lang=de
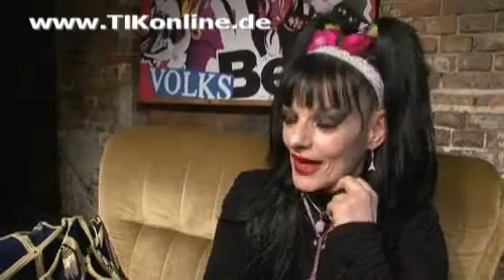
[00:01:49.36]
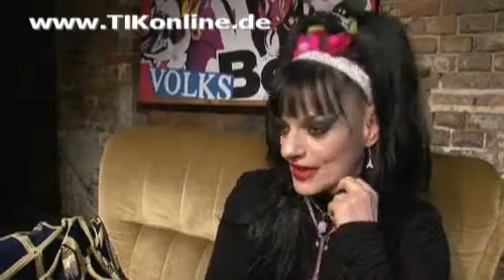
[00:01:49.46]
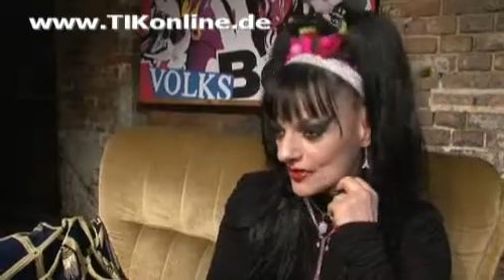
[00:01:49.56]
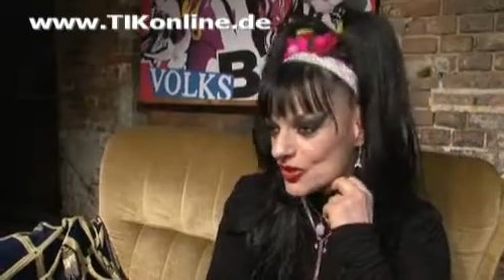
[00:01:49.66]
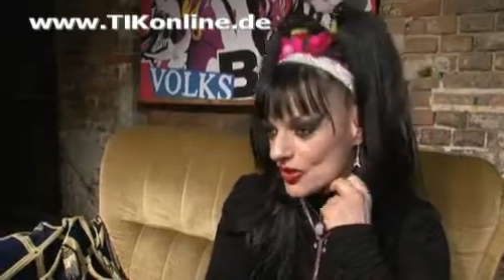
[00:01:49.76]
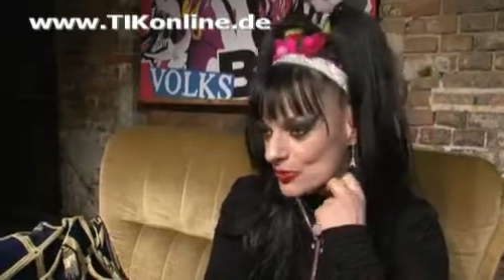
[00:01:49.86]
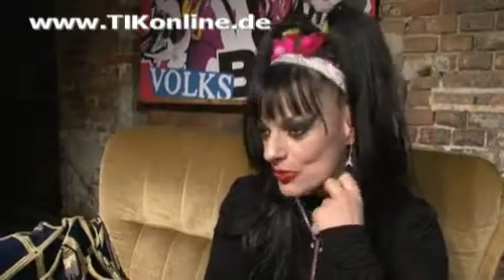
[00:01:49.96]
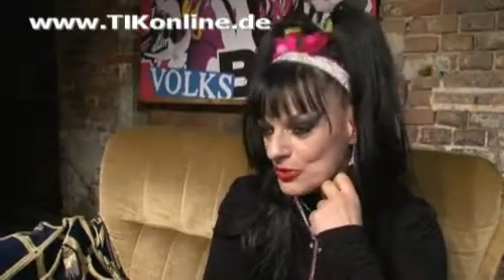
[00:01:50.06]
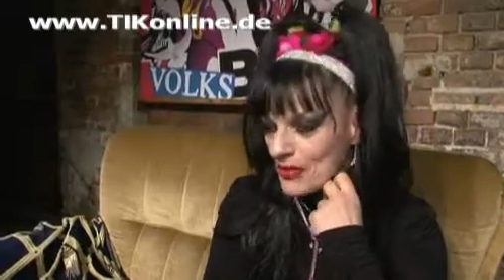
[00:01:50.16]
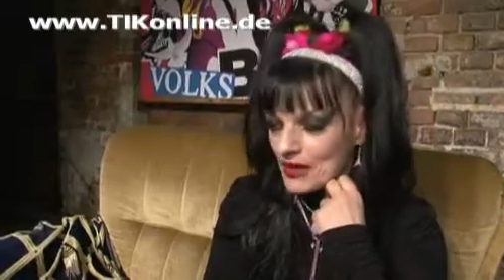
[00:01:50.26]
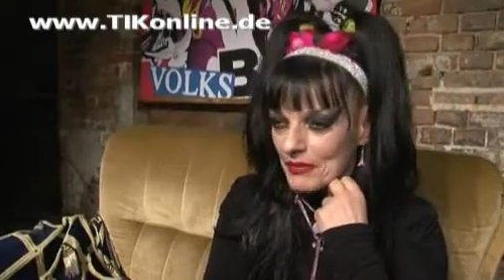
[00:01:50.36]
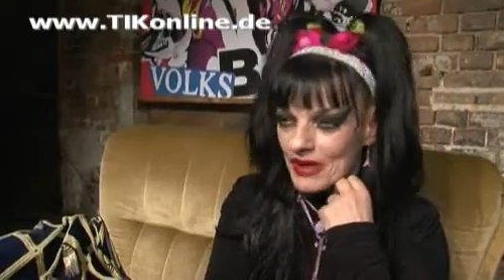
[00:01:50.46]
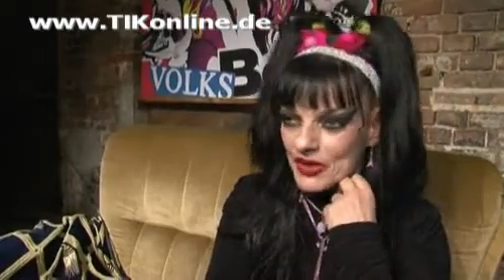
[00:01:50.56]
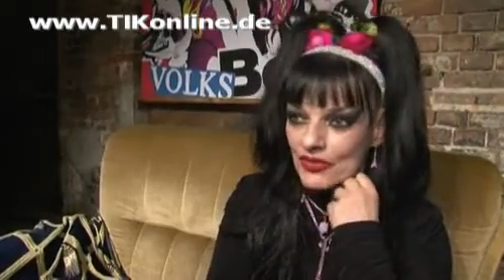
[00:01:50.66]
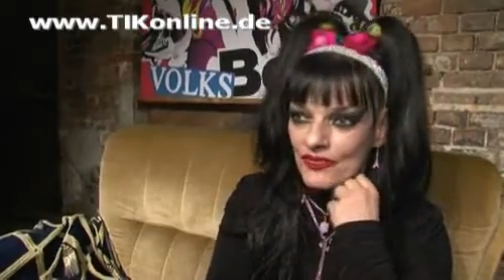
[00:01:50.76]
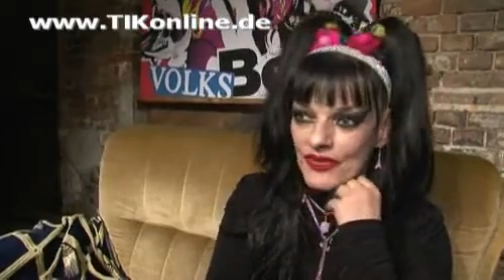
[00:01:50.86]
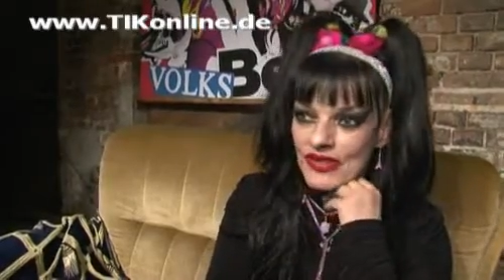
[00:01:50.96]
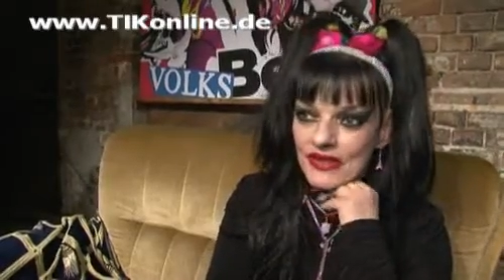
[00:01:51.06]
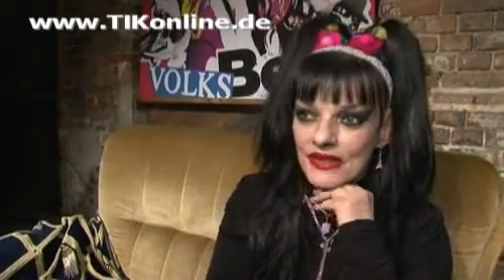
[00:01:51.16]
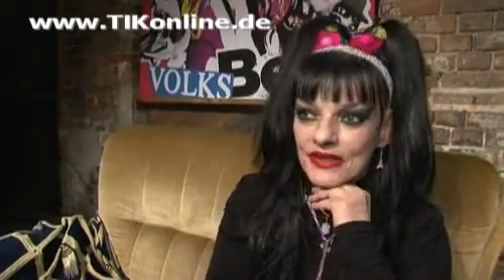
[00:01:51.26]
Hat der George Bush mal gemacht, so einen
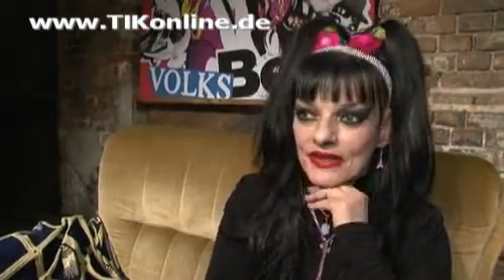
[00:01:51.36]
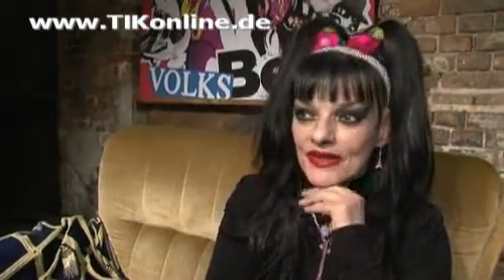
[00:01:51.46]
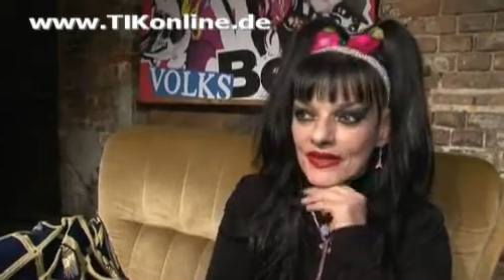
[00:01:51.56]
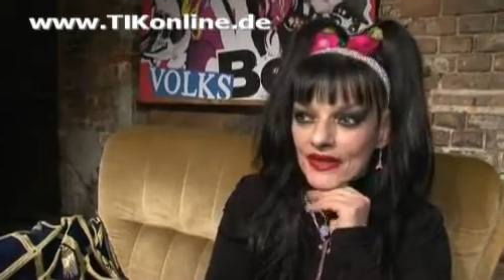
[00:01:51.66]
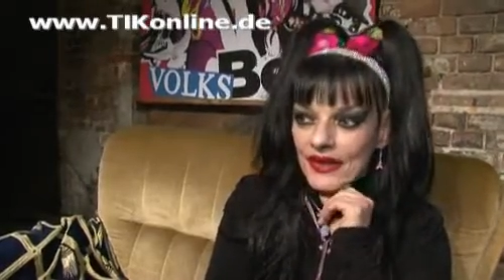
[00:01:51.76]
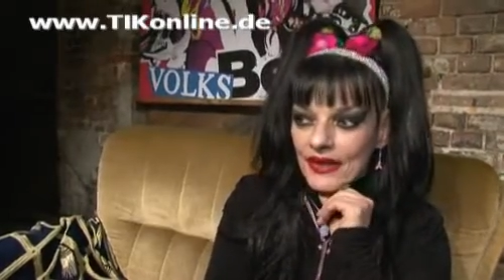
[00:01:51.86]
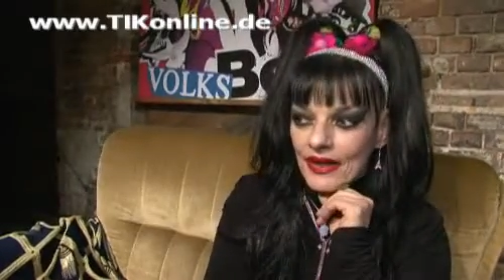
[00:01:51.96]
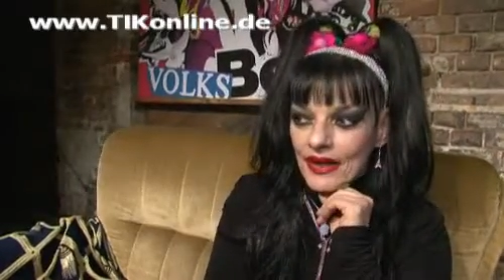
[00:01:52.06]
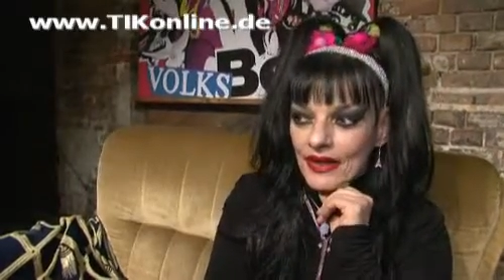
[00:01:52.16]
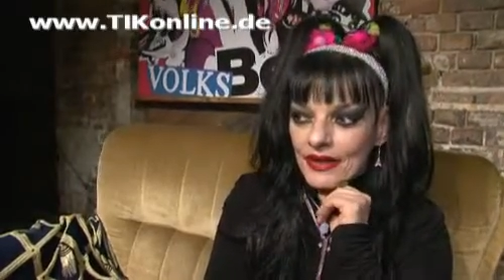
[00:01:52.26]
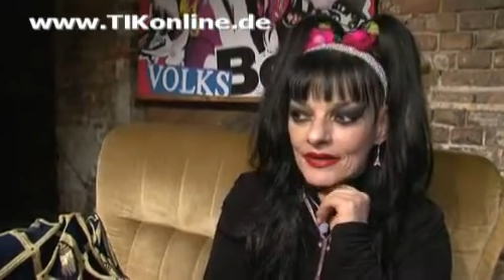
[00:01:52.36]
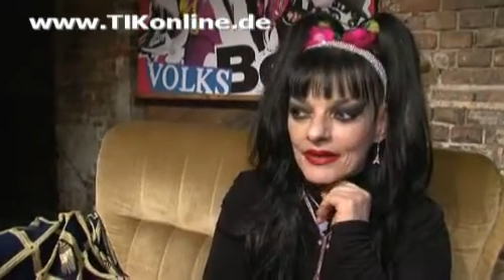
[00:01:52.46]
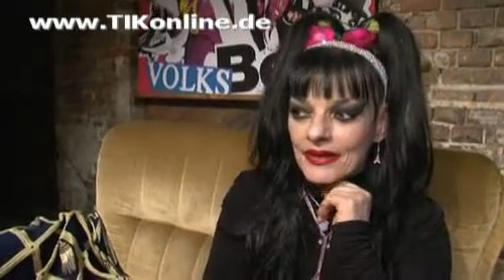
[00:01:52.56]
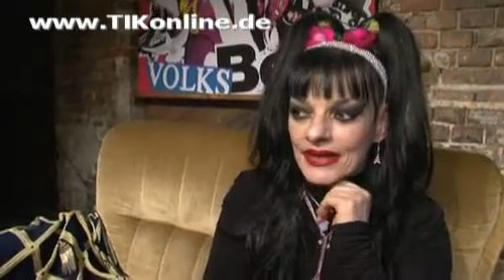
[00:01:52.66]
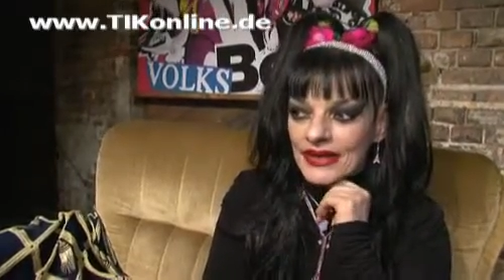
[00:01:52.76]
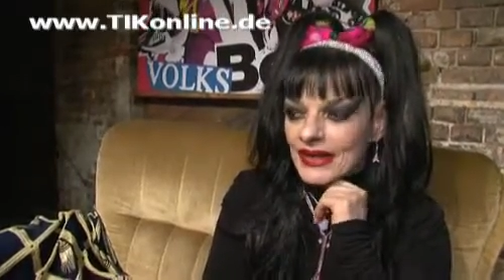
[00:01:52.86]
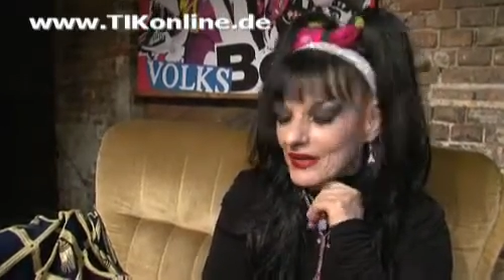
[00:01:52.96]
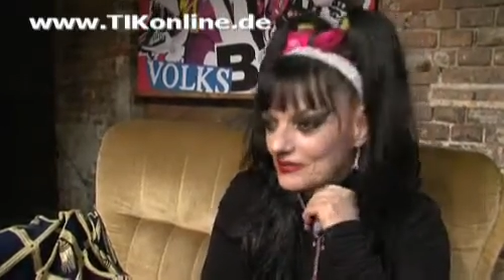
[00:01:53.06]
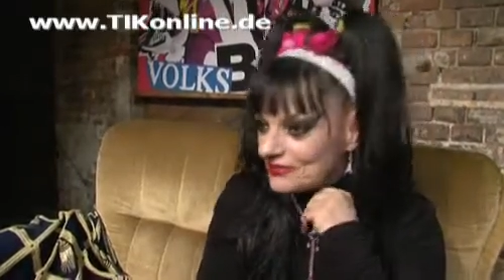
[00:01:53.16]
Witz. Ich würde sagen, ja.